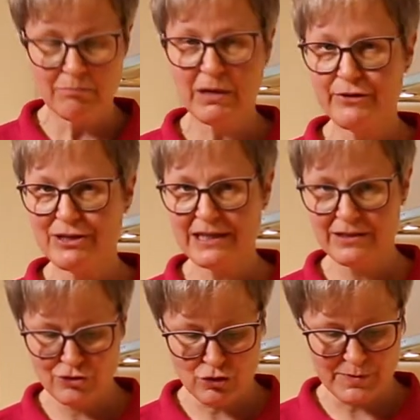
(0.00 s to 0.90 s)
Majoran
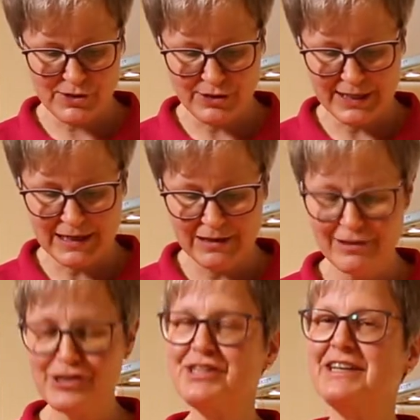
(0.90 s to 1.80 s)
ist optional,
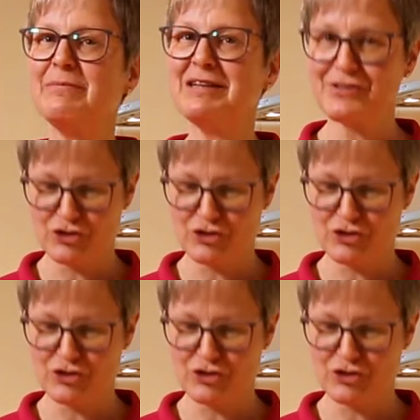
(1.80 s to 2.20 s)
nicht jedermanns